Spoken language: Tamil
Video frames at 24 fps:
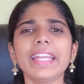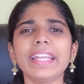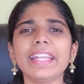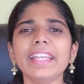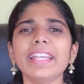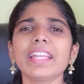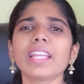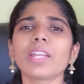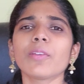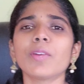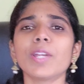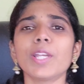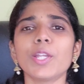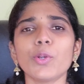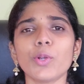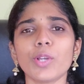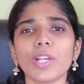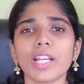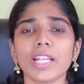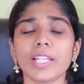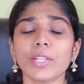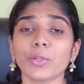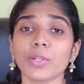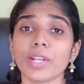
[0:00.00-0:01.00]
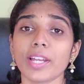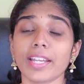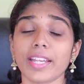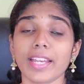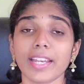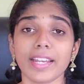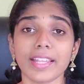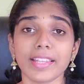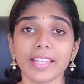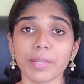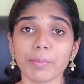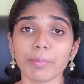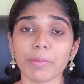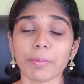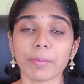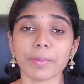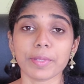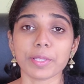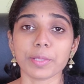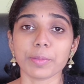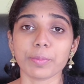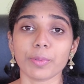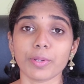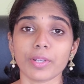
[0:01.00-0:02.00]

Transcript: இன்னைக்கு வீடியோவில் நான் உங்ககிட்ட என்ன தெரியுமா பேச